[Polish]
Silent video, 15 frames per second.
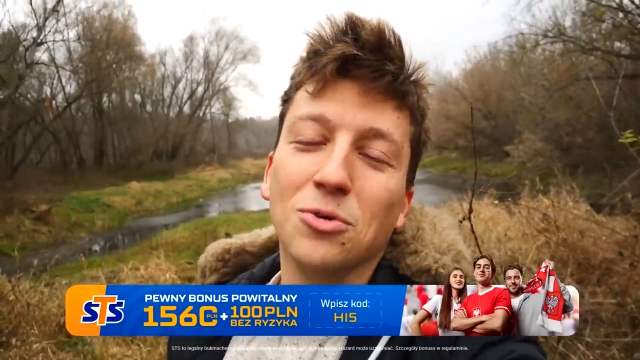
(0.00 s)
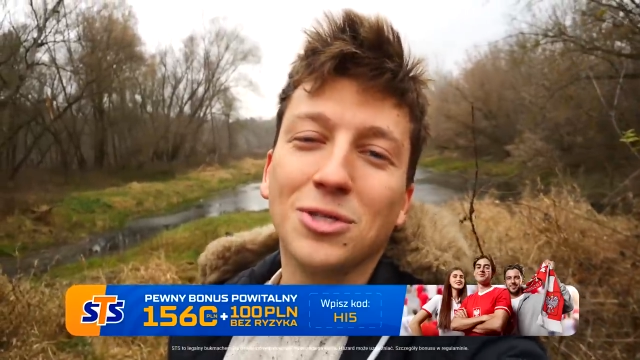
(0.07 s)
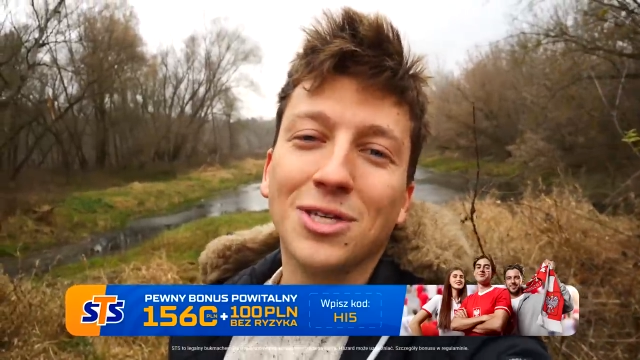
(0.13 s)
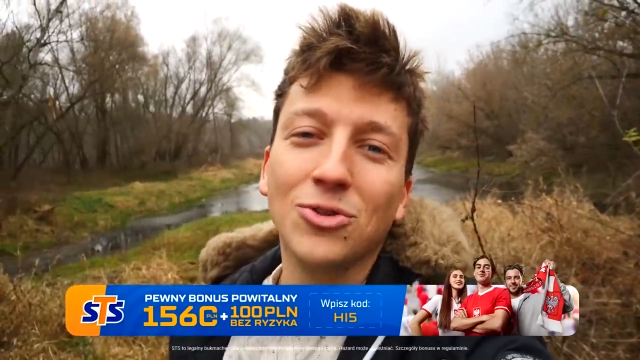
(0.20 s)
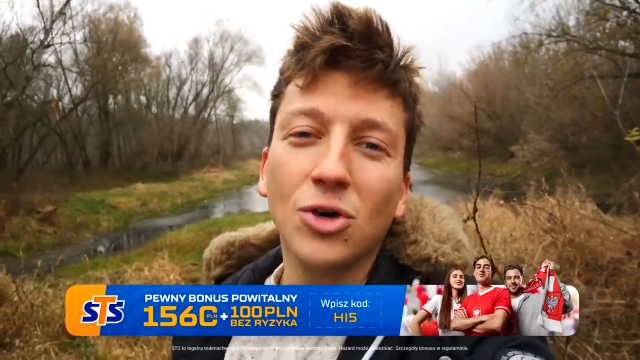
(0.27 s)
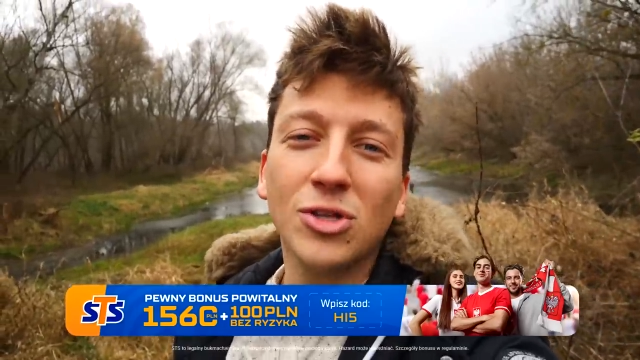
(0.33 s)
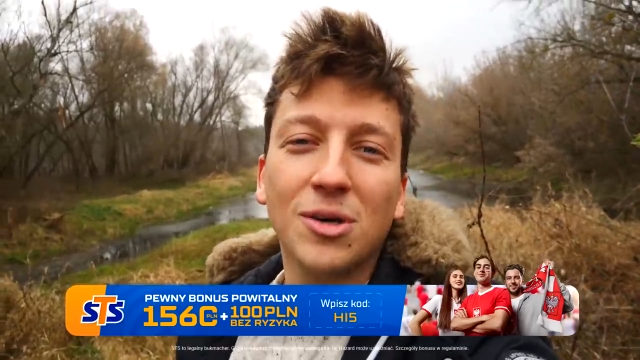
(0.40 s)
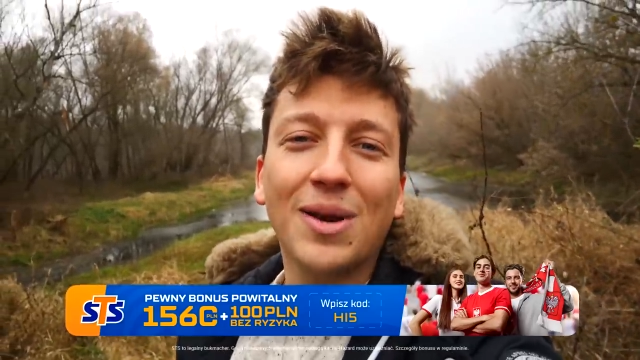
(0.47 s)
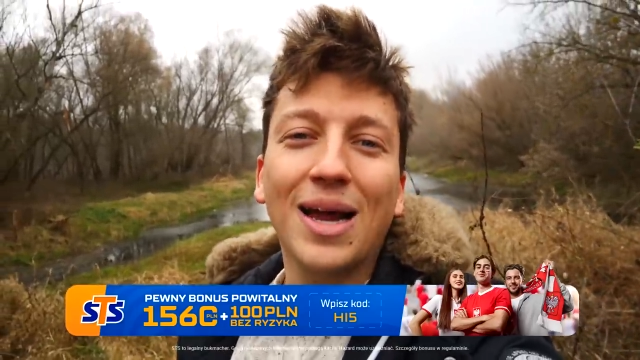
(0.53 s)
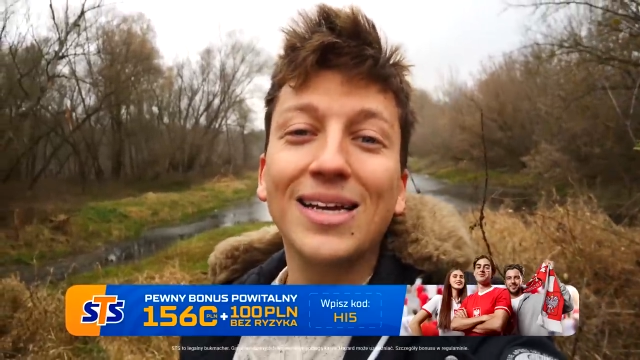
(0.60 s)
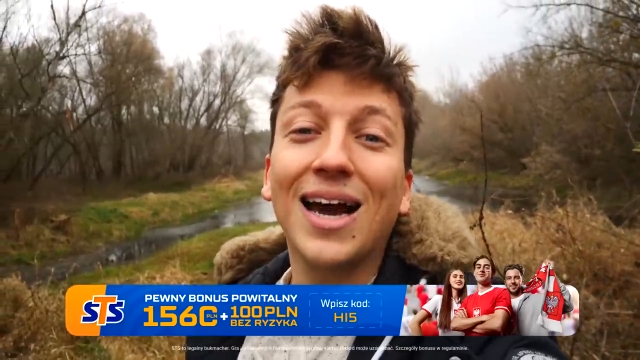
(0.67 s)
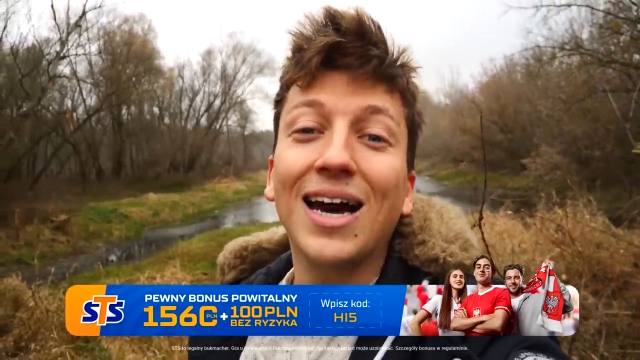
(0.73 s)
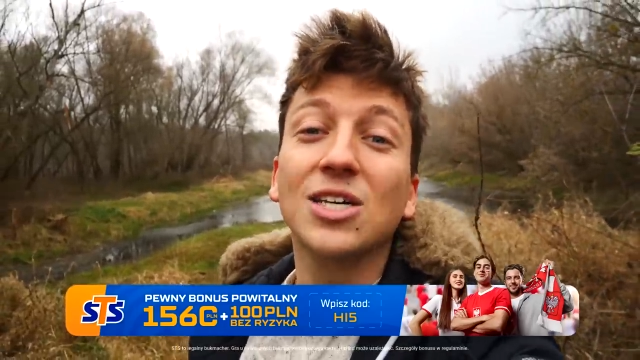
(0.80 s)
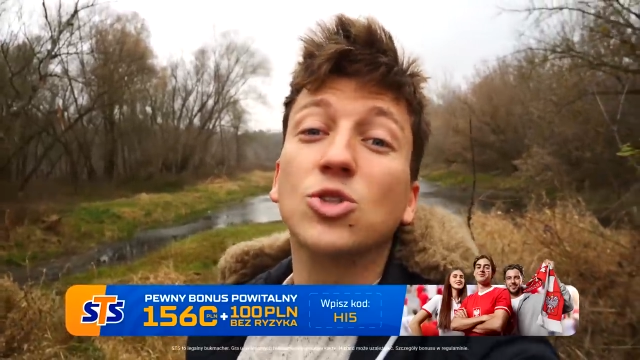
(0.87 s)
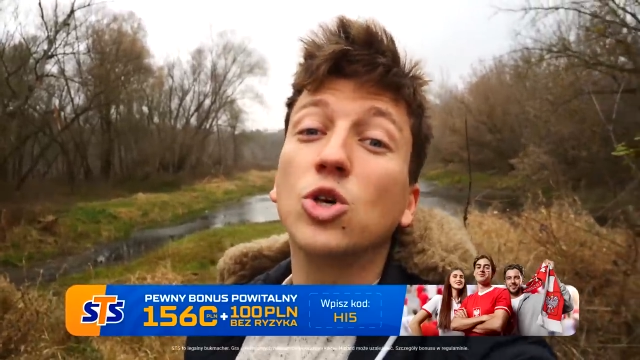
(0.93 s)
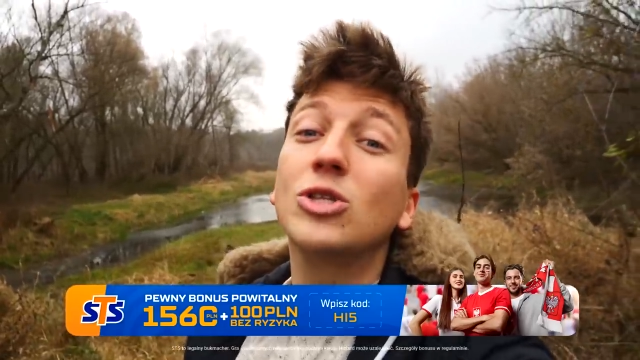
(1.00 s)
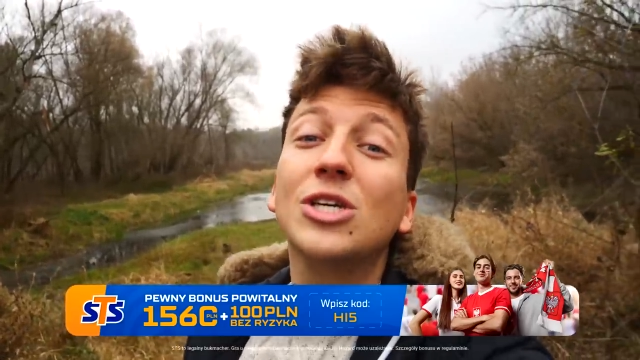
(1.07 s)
bonusy do odebrania aż do